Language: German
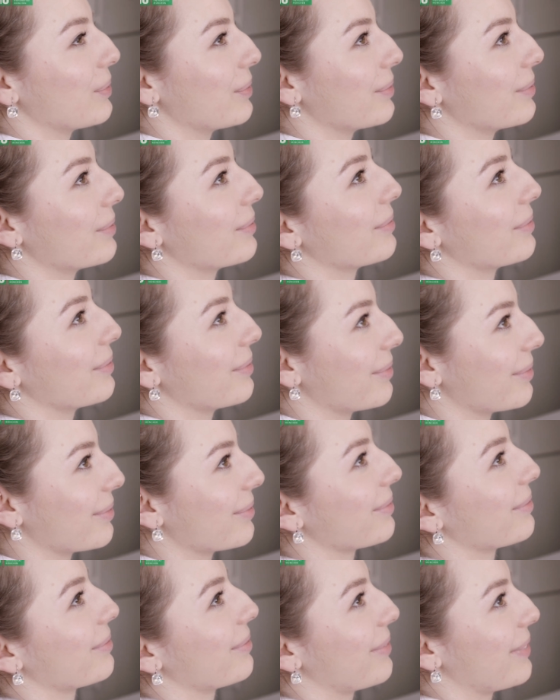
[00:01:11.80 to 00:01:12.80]

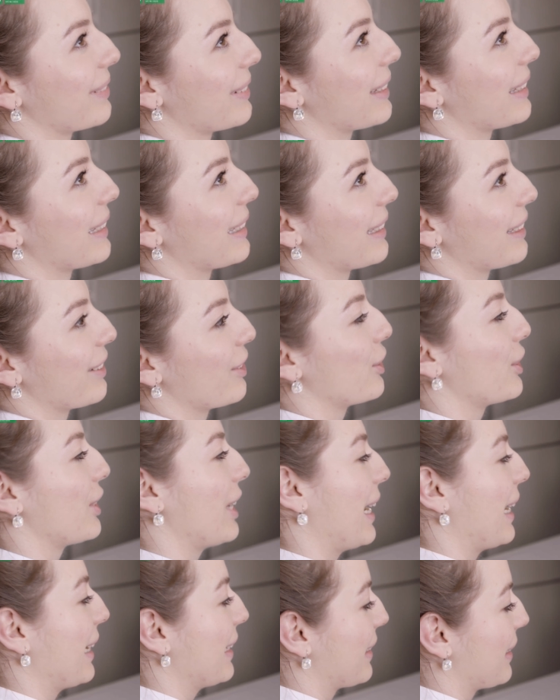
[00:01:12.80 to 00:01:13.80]
Forschungsergebnisse auf
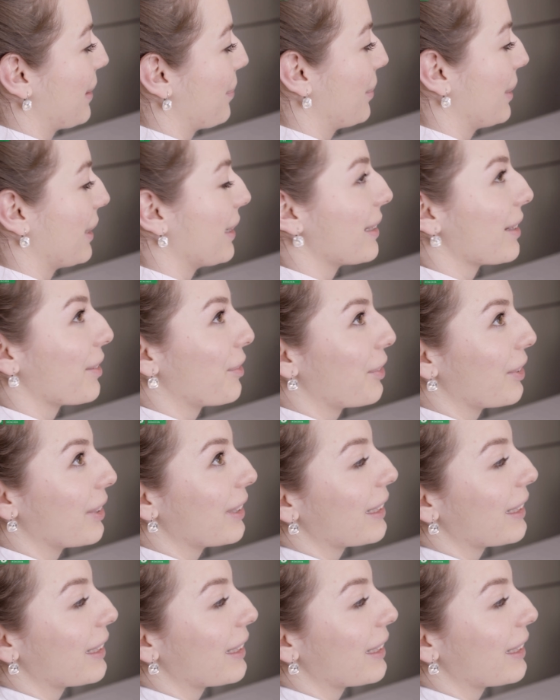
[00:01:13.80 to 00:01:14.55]
internationalen Konferenzen